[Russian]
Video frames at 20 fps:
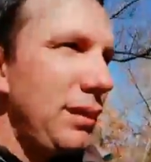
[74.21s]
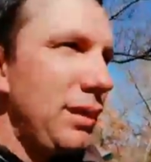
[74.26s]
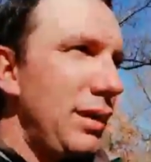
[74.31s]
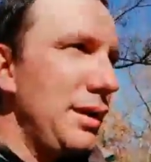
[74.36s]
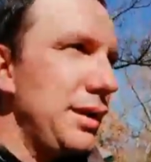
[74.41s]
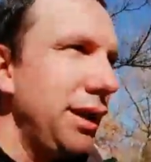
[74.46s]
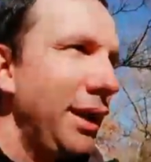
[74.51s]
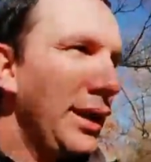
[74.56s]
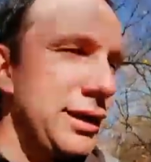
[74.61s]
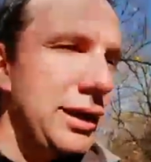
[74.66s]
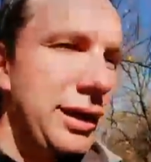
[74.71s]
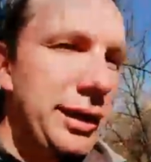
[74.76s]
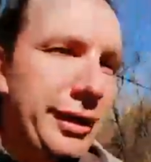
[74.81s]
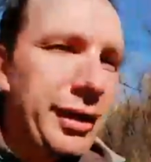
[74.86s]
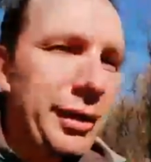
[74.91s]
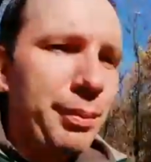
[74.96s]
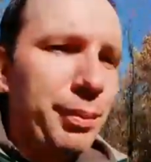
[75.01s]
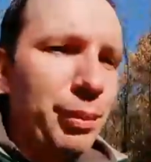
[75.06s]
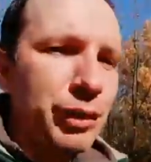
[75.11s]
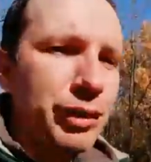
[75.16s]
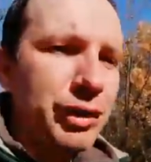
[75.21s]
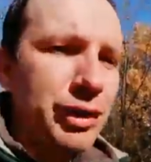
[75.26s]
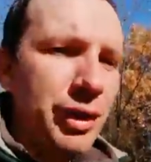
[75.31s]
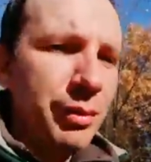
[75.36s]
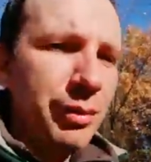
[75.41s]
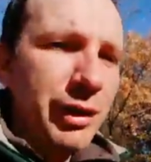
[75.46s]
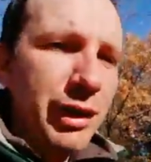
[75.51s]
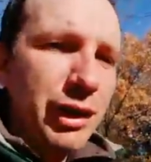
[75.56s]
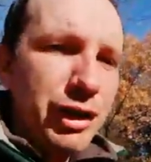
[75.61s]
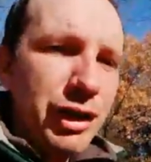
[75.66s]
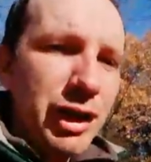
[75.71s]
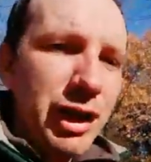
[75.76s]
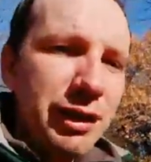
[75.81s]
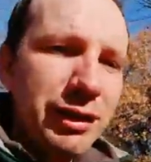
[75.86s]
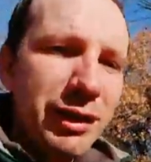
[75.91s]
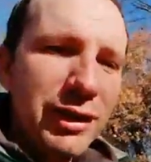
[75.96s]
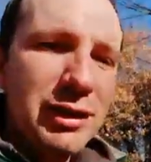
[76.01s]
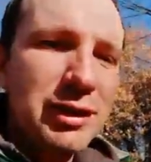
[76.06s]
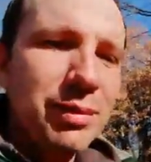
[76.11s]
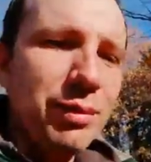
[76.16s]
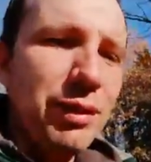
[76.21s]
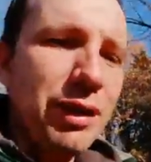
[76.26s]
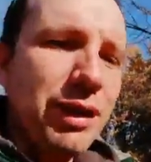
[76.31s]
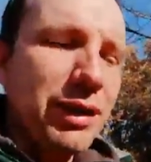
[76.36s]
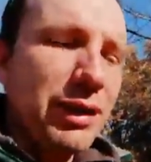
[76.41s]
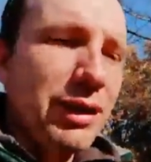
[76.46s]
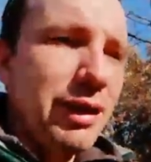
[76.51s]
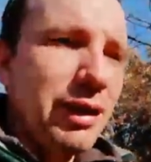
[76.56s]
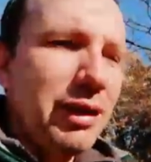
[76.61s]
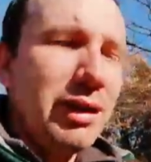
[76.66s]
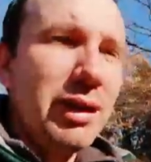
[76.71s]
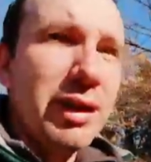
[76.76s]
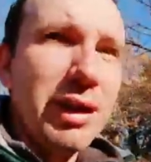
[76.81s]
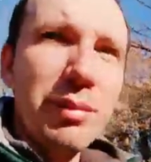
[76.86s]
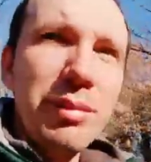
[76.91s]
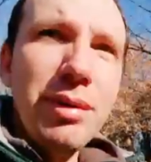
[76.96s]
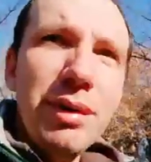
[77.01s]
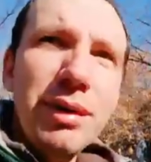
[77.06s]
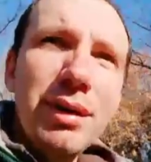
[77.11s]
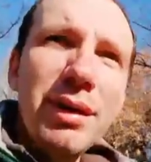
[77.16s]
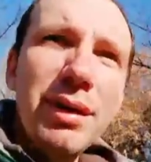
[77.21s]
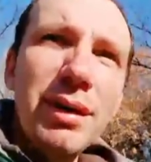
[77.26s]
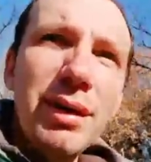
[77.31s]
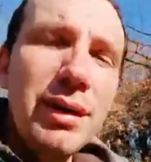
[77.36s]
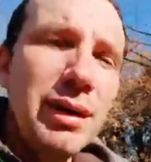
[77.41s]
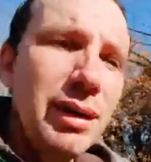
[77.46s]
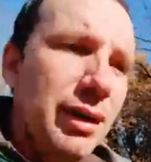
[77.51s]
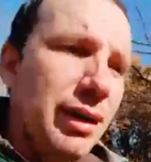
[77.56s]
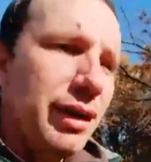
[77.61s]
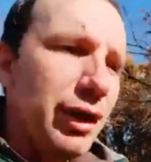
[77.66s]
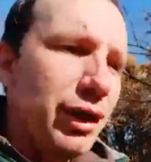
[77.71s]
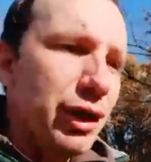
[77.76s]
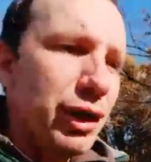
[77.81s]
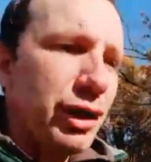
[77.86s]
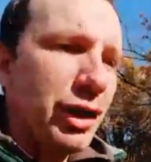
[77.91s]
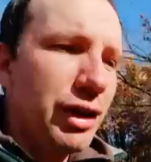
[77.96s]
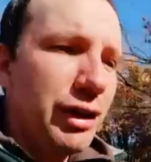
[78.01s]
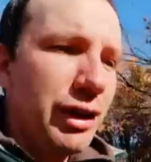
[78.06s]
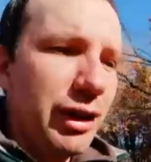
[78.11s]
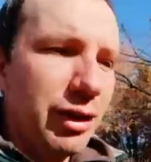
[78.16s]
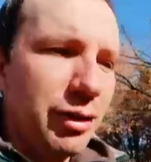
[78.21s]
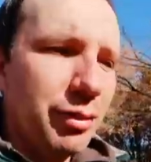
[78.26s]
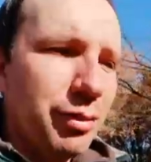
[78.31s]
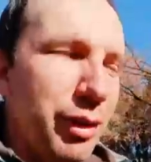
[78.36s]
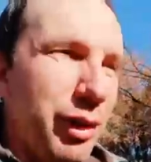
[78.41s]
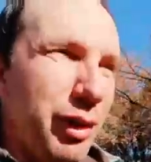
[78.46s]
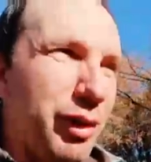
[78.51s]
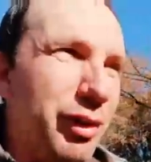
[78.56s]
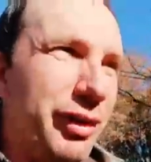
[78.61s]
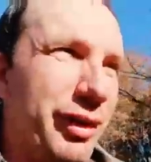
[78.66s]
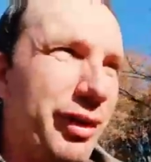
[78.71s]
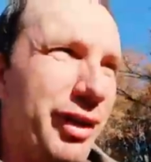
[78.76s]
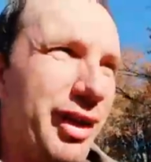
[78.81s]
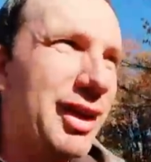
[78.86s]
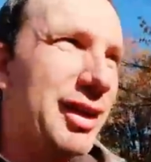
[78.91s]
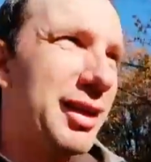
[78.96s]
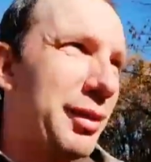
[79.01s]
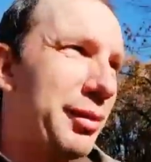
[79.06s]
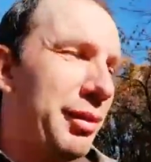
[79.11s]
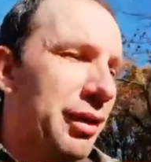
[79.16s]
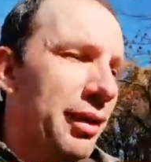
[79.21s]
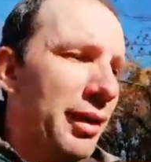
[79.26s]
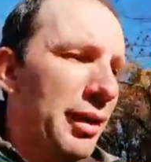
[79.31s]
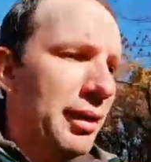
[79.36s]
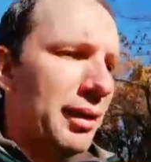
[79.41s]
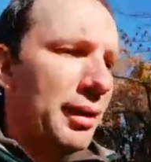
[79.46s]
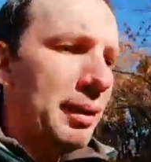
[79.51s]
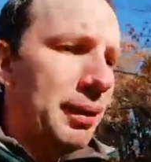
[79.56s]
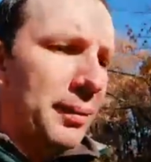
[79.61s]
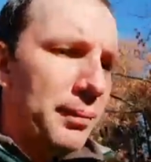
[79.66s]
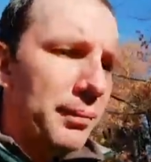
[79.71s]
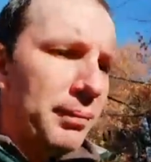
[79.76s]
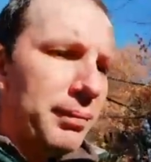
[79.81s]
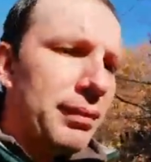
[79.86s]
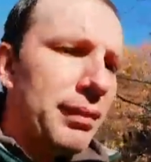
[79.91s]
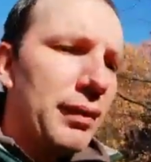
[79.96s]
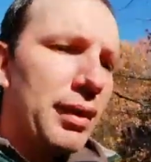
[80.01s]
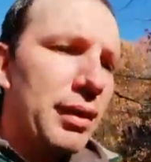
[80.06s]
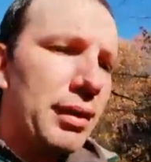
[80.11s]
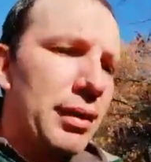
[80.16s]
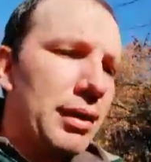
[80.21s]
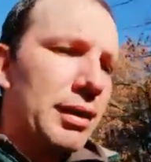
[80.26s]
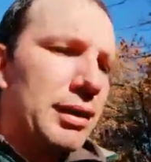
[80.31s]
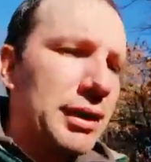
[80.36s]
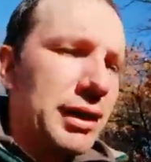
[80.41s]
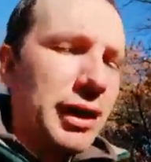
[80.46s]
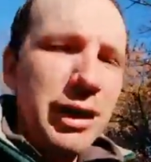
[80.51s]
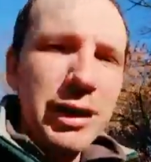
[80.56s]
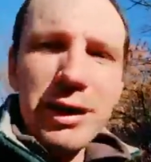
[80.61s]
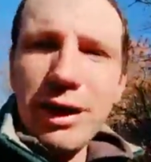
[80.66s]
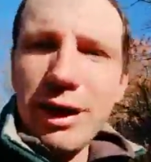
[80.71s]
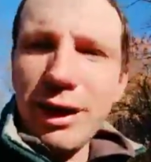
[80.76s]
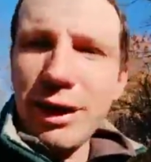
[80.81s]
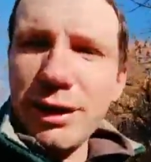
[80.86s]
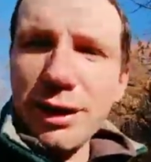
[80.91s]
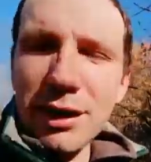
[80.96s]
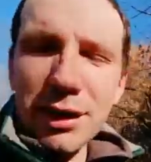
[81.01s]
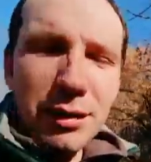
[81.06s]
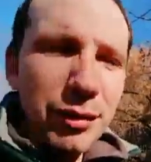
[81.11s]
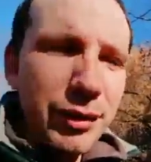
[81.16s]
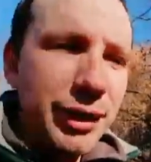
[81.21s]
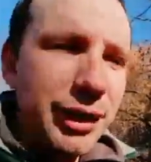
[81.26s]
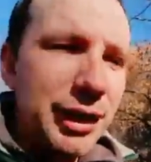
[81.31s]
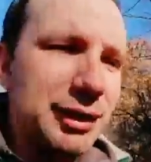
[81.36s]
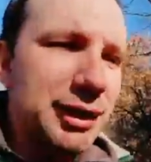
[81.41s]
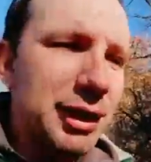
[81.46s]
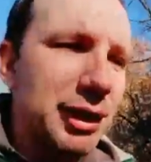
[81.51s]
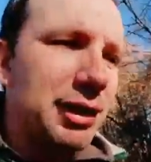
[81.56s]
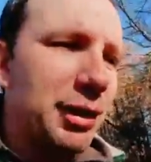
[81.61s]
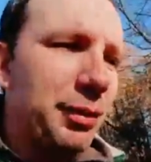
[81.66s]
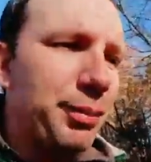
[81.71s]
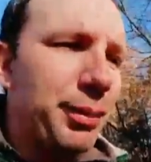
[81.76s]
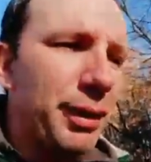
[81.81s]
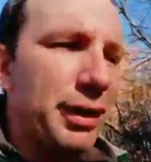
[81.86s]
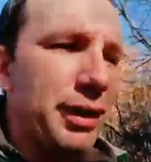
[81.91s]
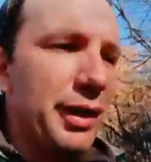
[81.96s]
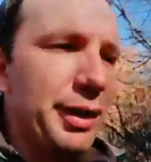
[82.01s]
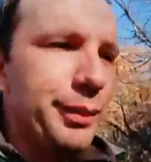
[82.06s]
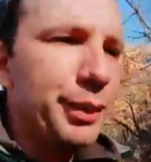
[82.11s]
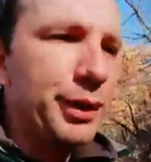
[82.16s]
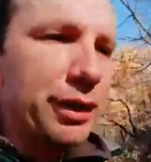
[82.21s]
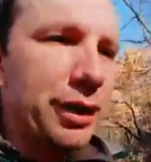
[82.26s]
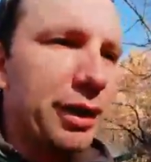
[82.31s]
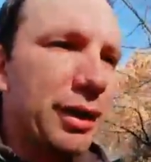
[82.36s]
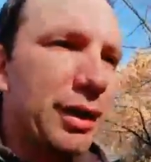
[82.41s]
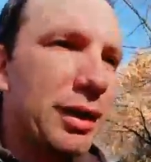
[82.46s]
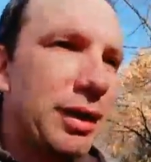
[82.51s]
А если, допустим, начальник смены или там инженер был на этом среди этих 12 погибших,